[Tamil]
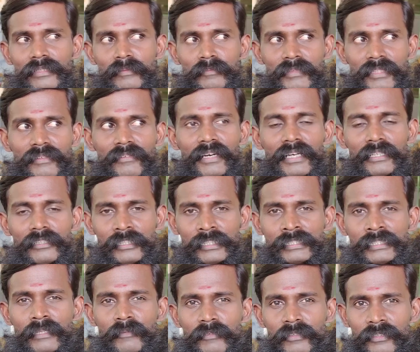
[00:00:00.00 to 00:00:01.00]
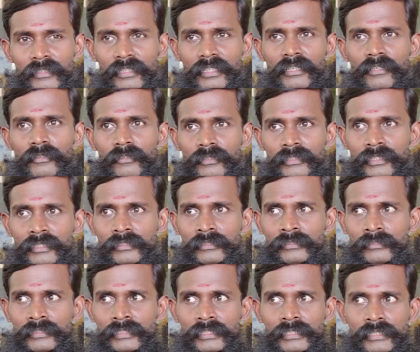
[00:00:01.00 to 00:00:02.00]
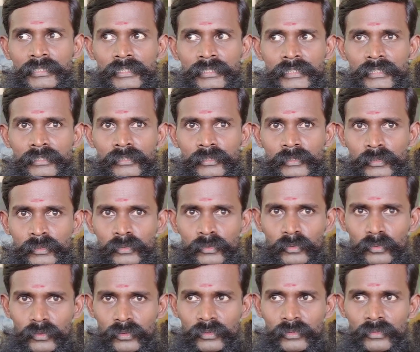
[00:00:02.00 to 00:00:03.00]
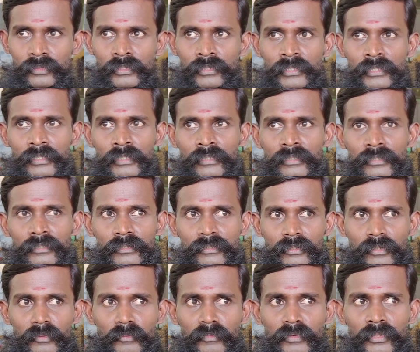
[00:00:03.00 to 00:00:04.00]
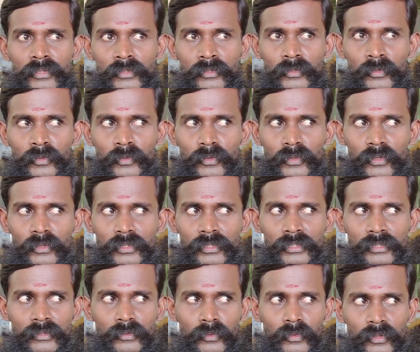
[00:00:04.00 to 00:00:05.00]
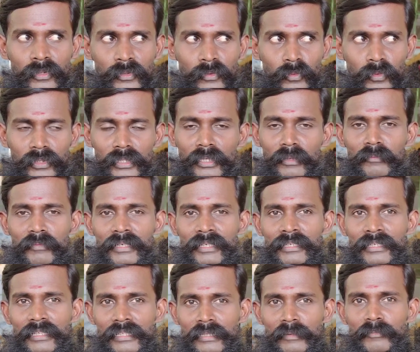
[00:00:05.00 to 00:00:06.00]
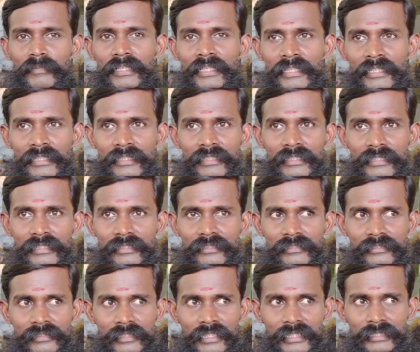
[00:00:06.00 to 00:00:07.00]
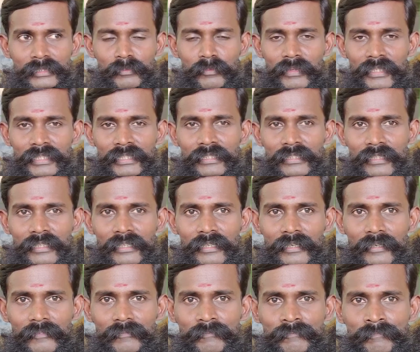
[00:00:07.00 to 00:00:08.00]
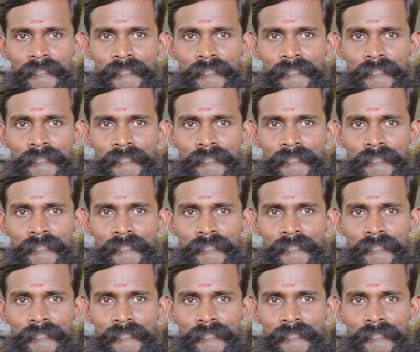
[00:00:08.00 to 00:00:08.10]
அந்த மாதிரி வன்னியர் சம்பவம்னா கொஞ்சம் வந்து ஏதோ ரொம்ப ஒரு குற்றமாக அந்த மாதிரி நினச்சி பார்த்துக்கிறாங்க